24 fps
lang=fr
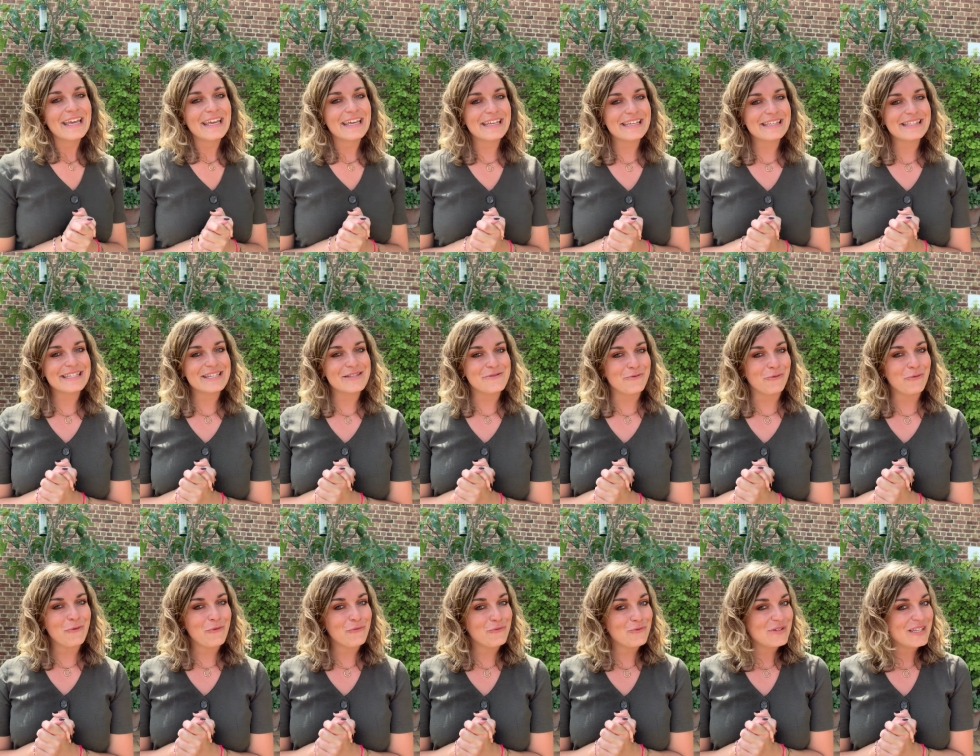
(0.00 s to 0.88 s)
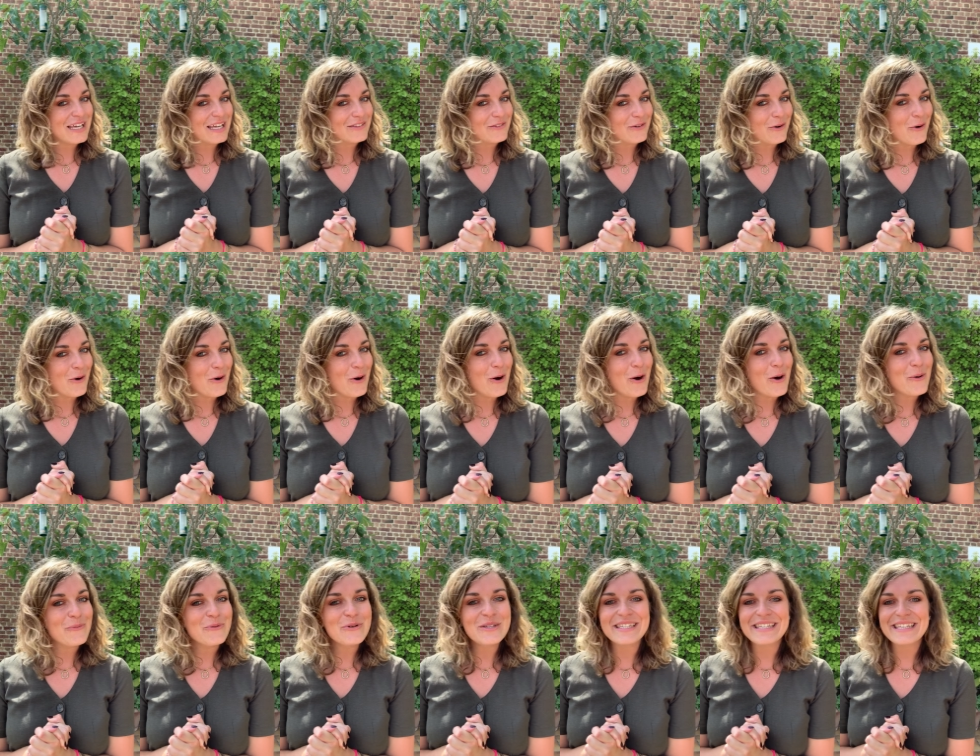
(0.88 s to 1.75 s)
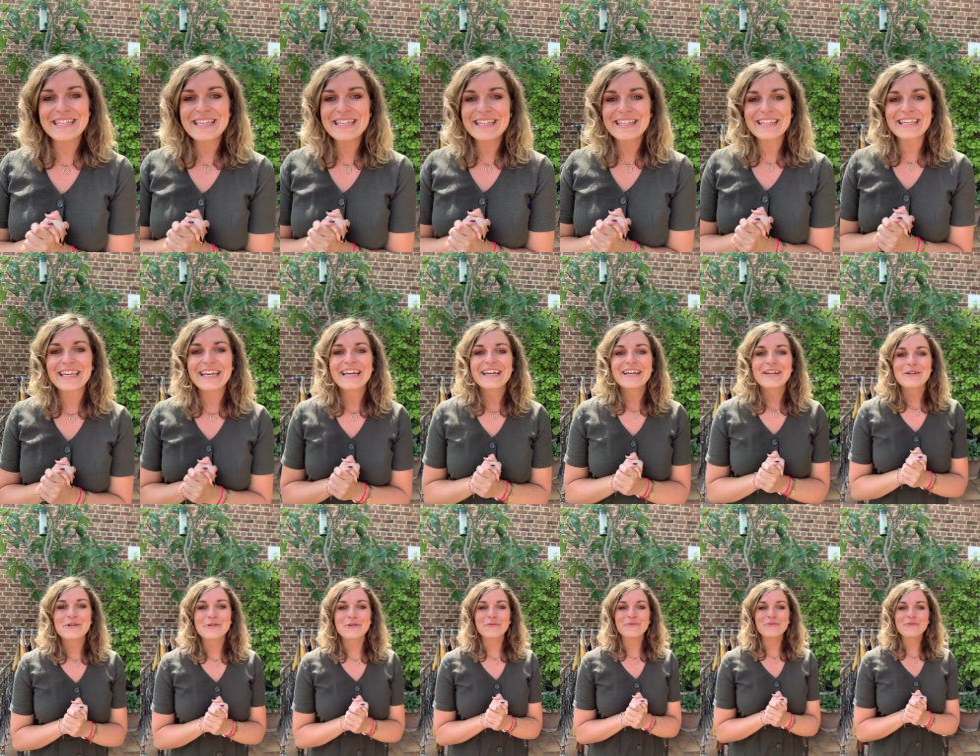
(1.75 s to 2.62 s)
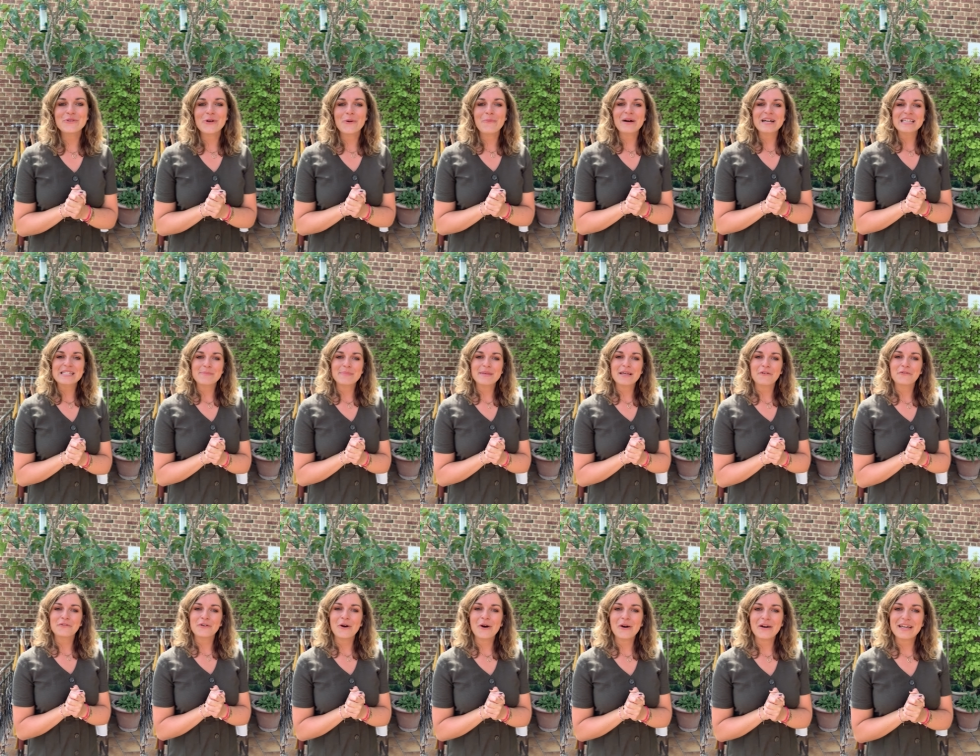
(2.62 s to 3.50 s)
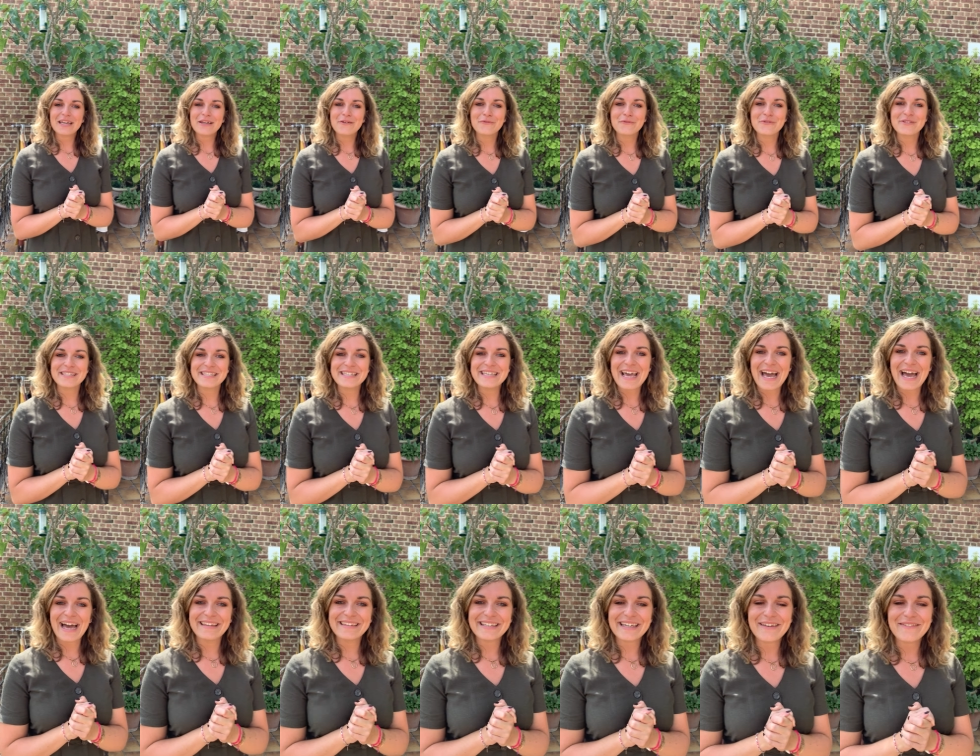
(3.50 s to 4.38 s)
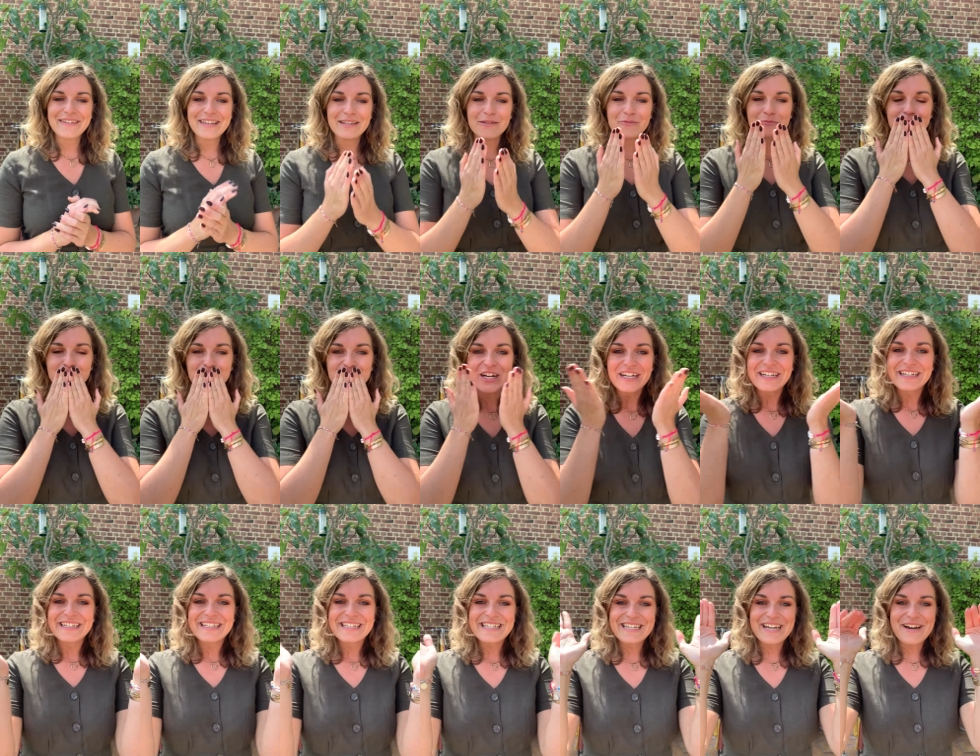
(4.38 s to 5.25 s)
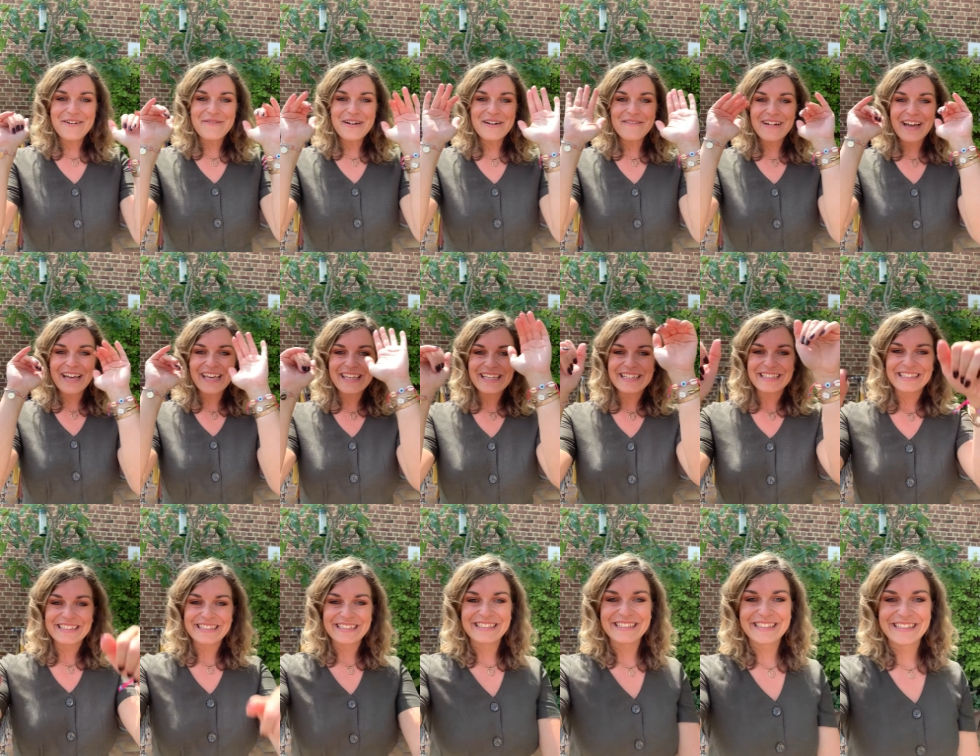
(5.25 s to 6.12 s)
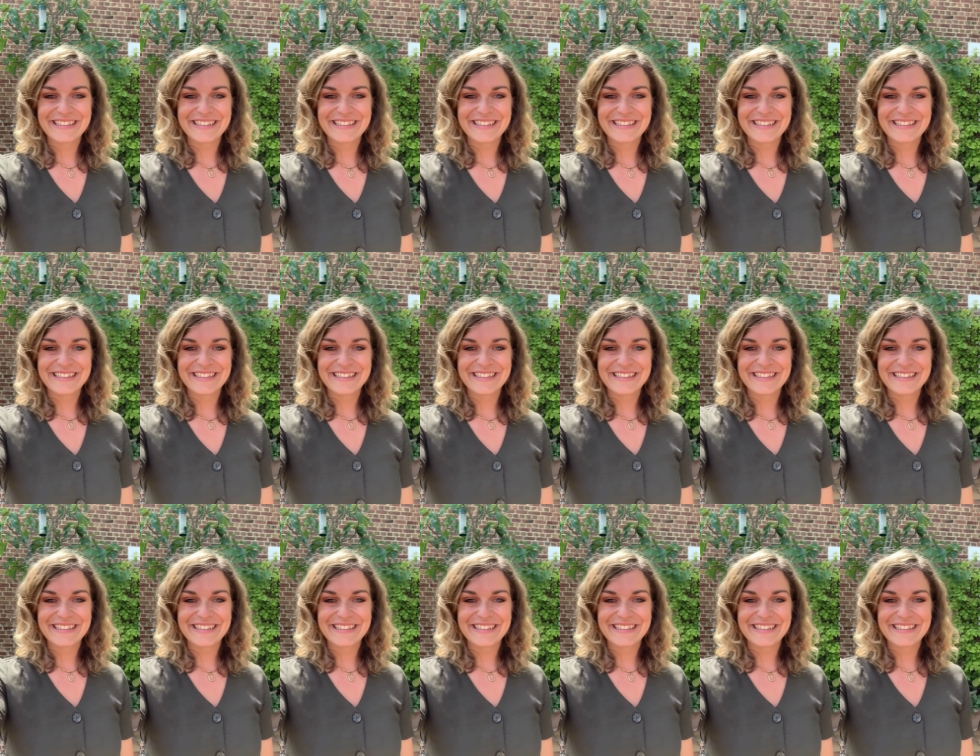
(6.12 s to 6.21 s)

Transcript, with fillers: Et sinon, on vous attend en boutique. Je vous embrasse bien fort et vous dis à très vite. Ciao, bye bye